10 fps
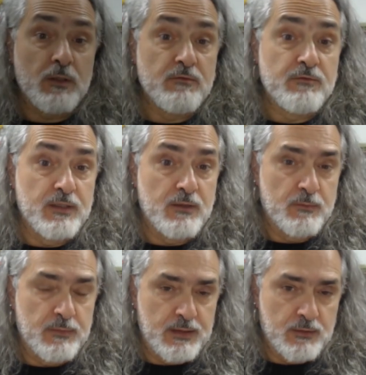de ver,
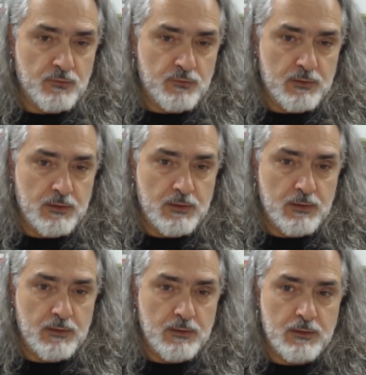ao menos,
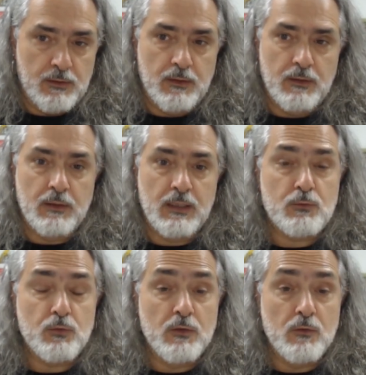ah, ah,
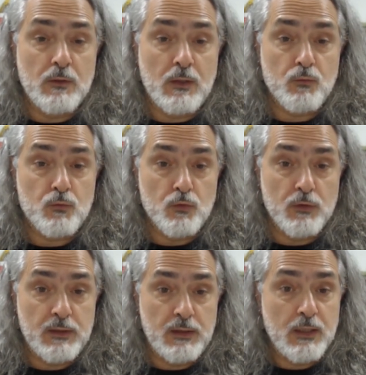Latour é um
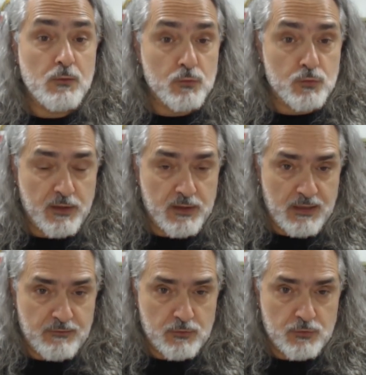autor
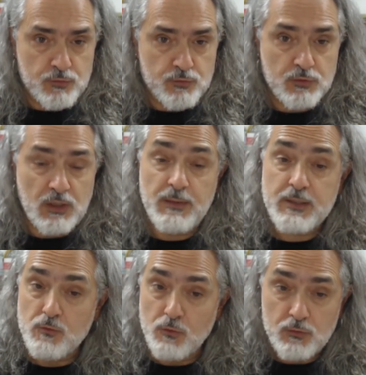incontornável,
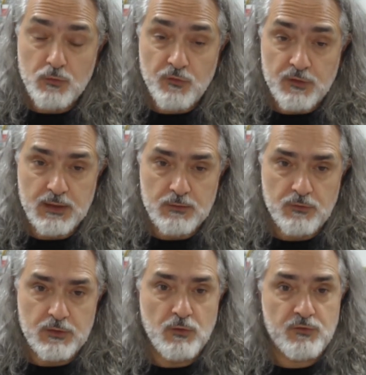juntamente com outros
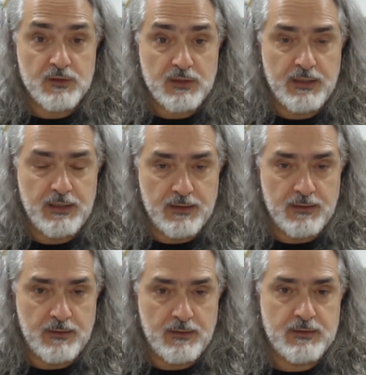tantos, e eu citaria,
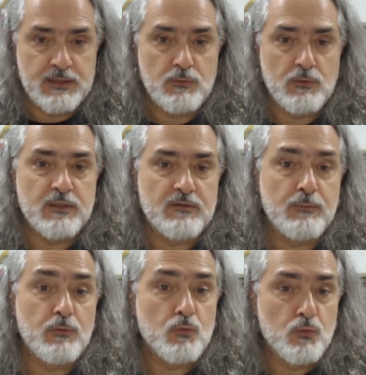a título de
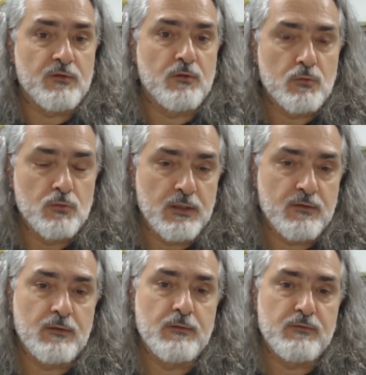exemplo, duas
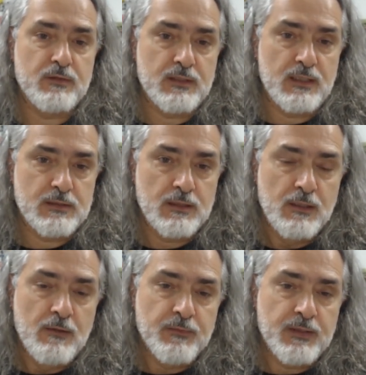autoras, na verdade,
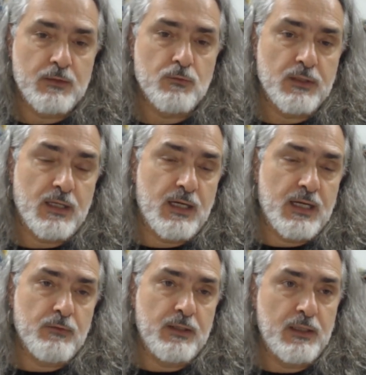que é Donna
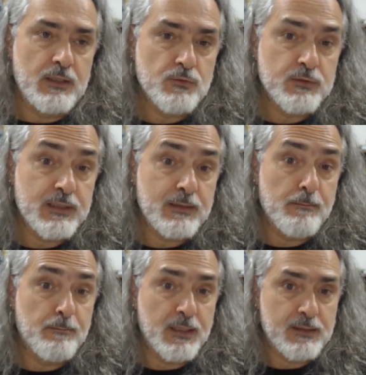Haraway e Judith
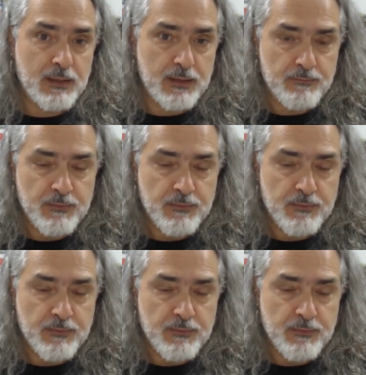Butler.